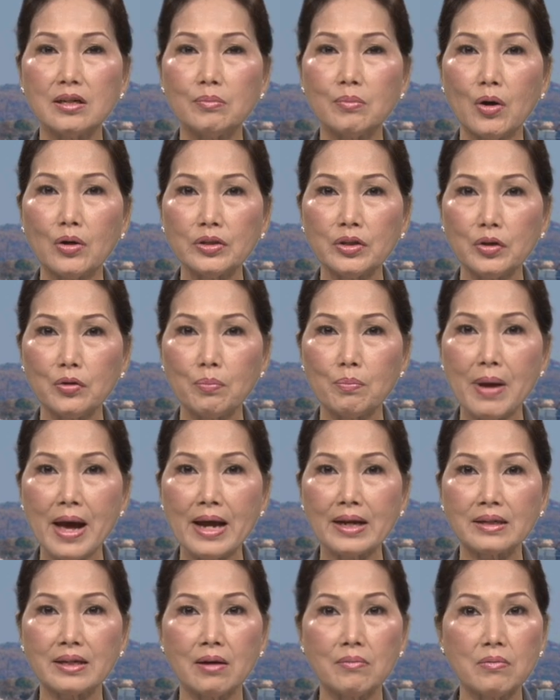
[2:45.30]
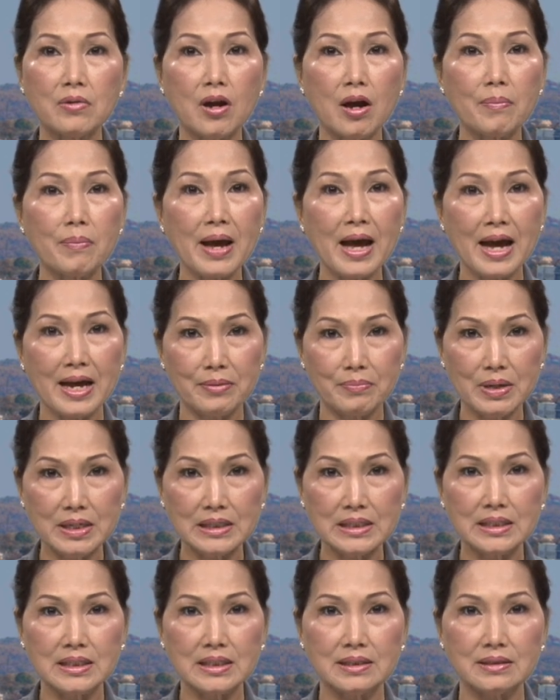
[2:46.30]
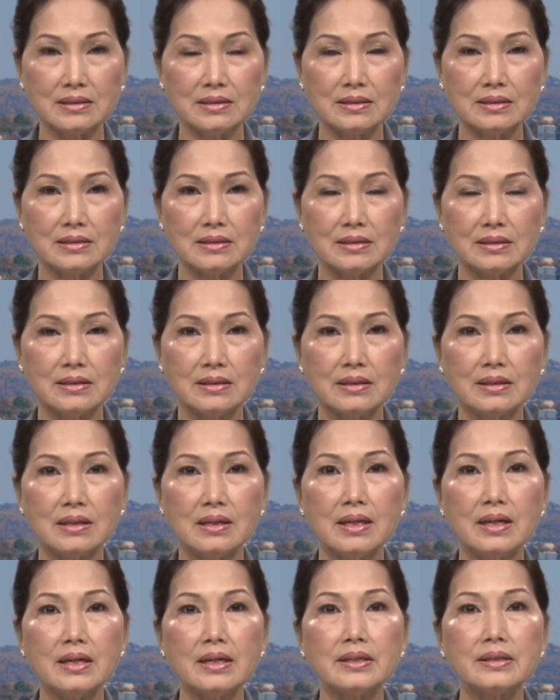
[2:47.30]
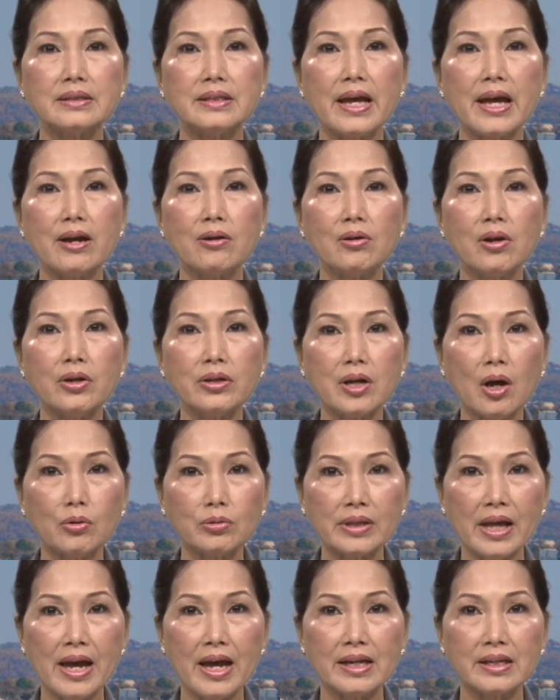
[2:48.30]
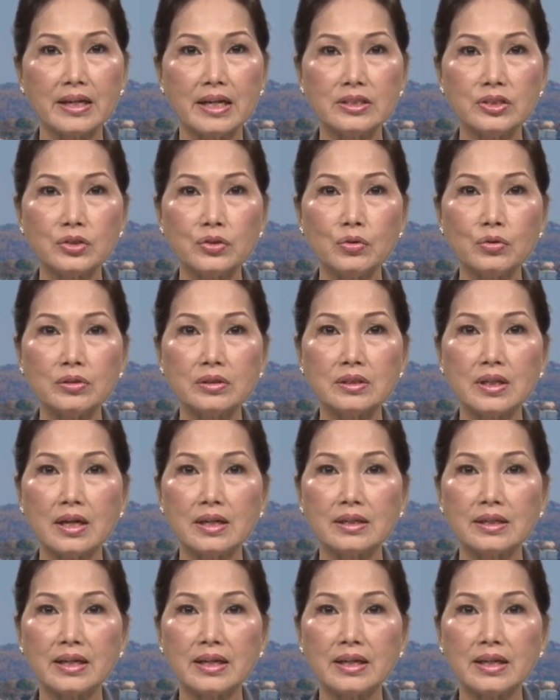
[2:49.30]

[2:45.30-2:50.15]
mỗi tiểu bang đóng góp hai bức tượng. Theo lối cầu thang để xuống tầng